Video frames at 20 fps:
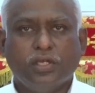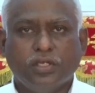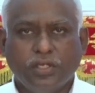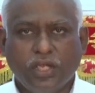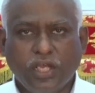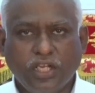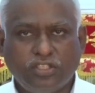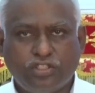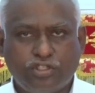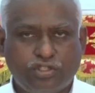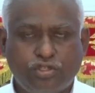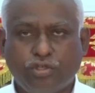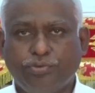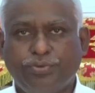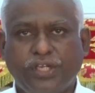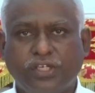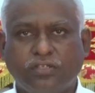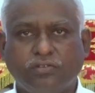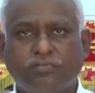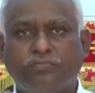
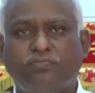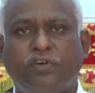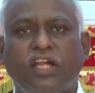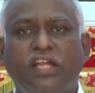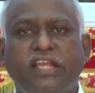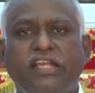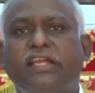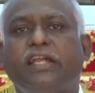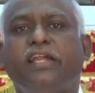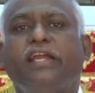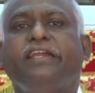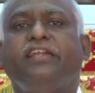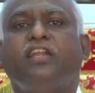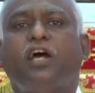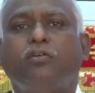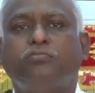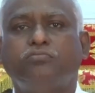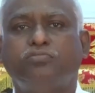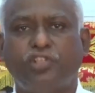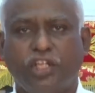இயேசுவின் வழிகளை
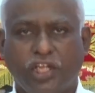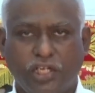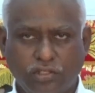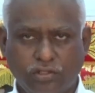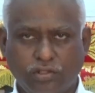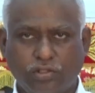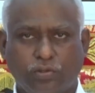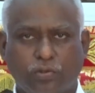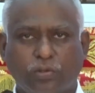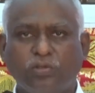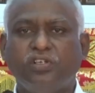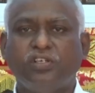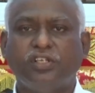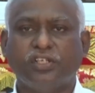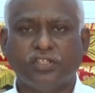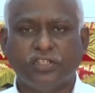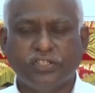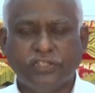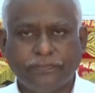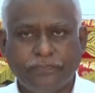நாம் தெரிந்து
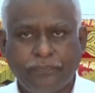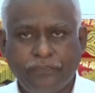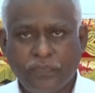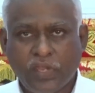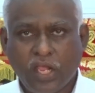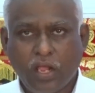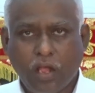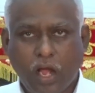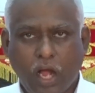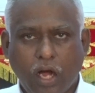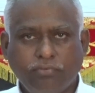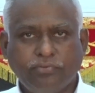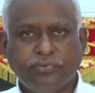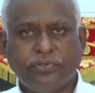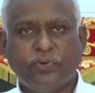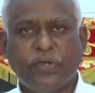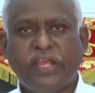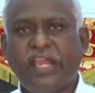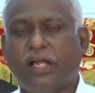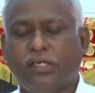கொண்டு
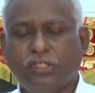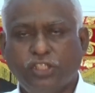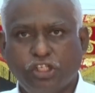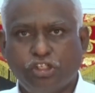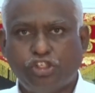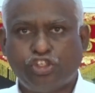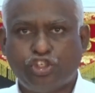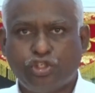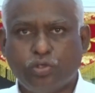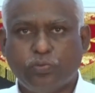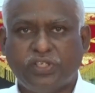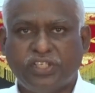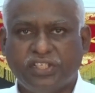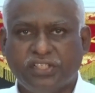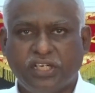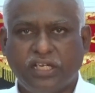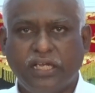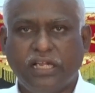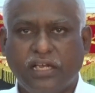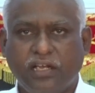அவருடைய
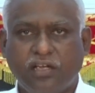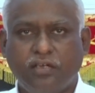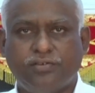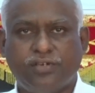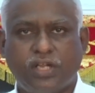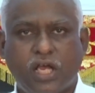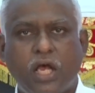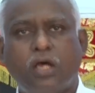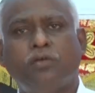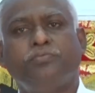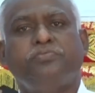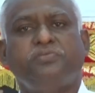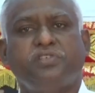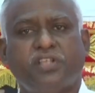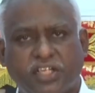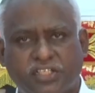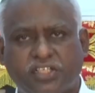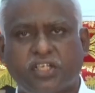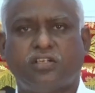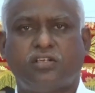அடிச்சுவடுகளில் நாம்
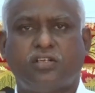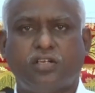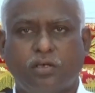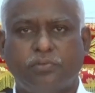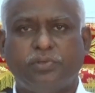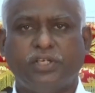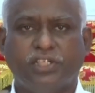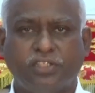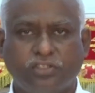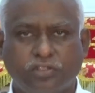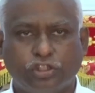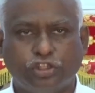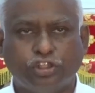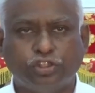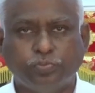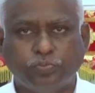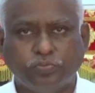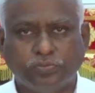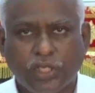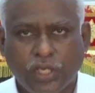நடக்க
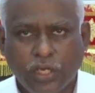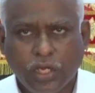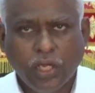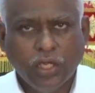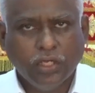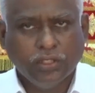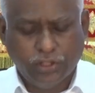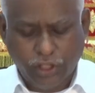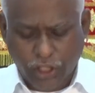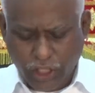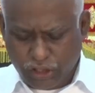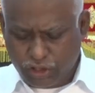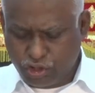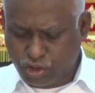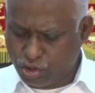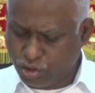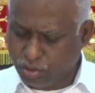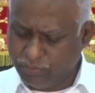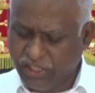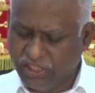வேண்டும்
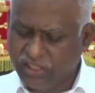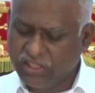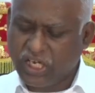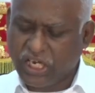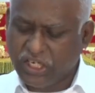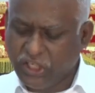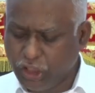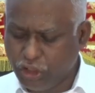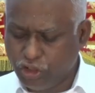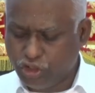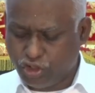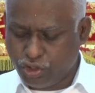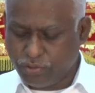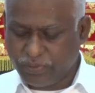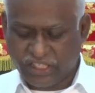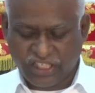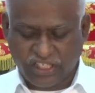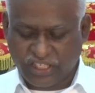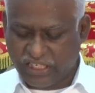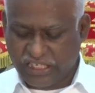இயேசுவின்
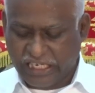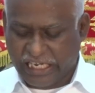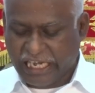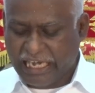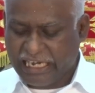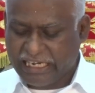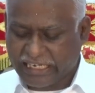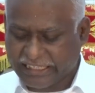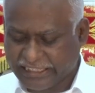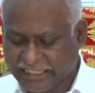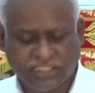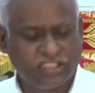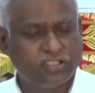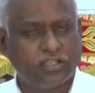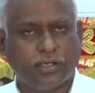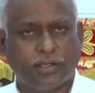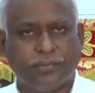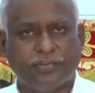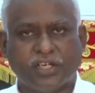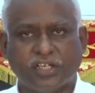அடிச்சுவடுகளில்
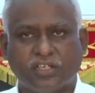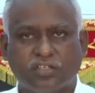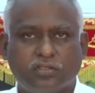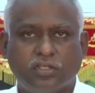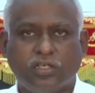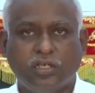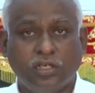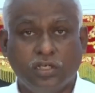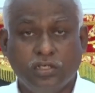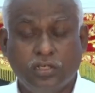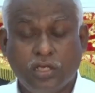நடக்கிறவர்கள்